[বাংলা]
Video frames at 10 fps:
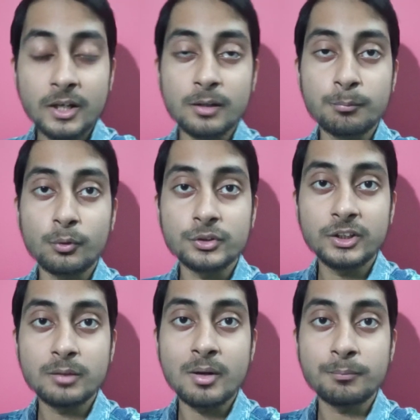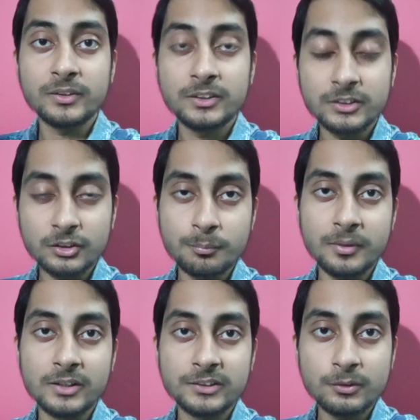একটা পজিটিভ অ্যাপ্রিসিয়েশনও
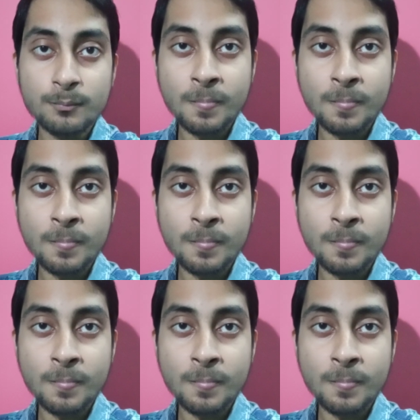পেয়েছিল